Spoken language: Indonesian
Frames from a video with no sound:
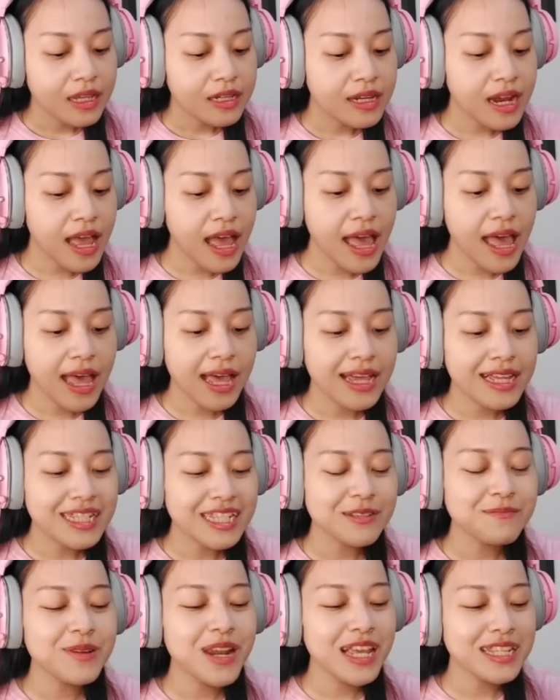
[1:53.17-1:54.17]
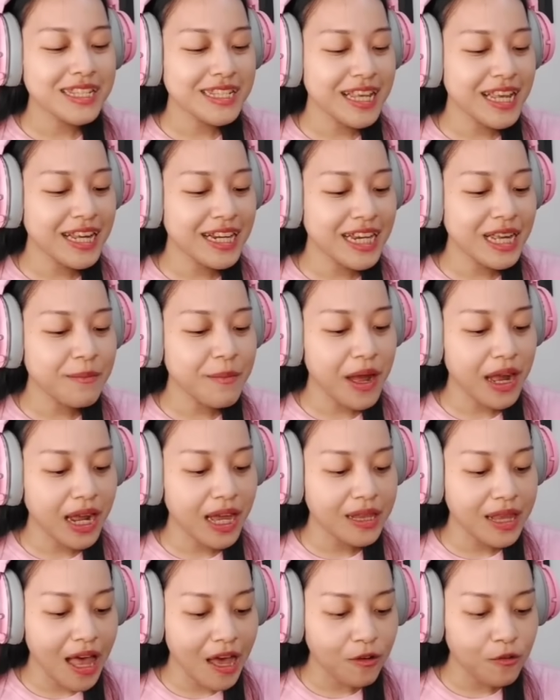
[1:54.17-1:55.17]
Nah, sebelah sini
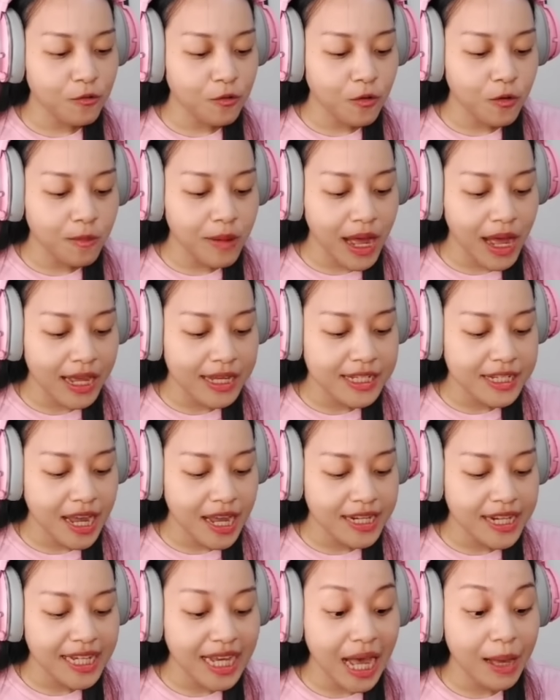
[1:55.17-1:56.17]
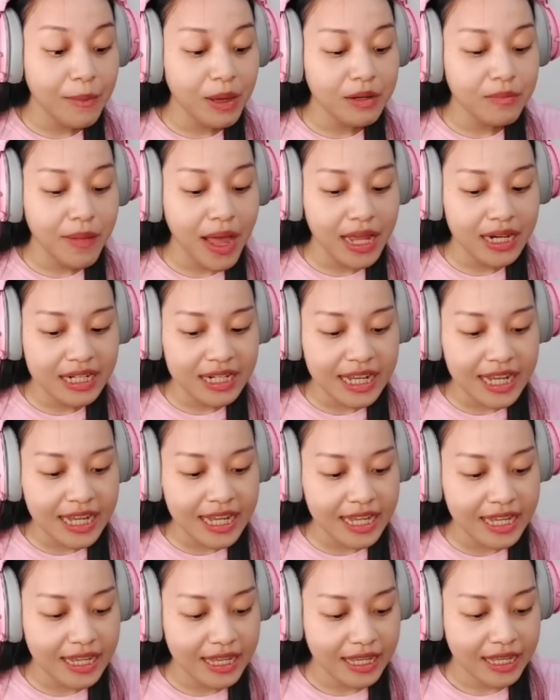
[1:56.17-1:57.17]
bakal aku ubah jadi kamar
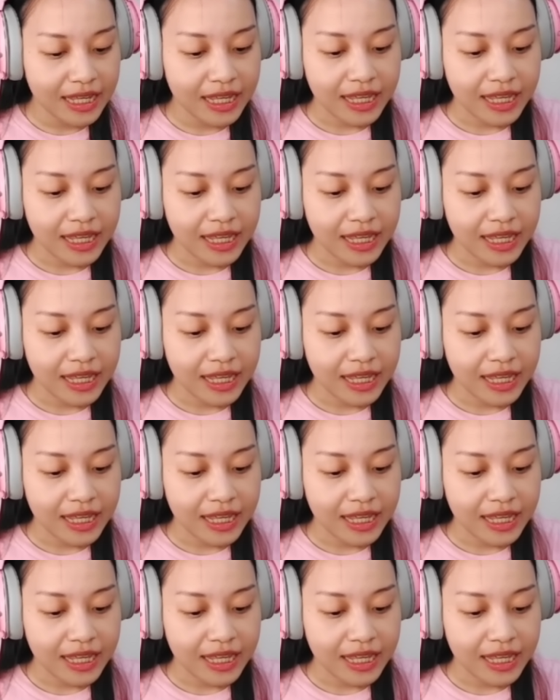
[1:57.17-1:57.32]
mandi.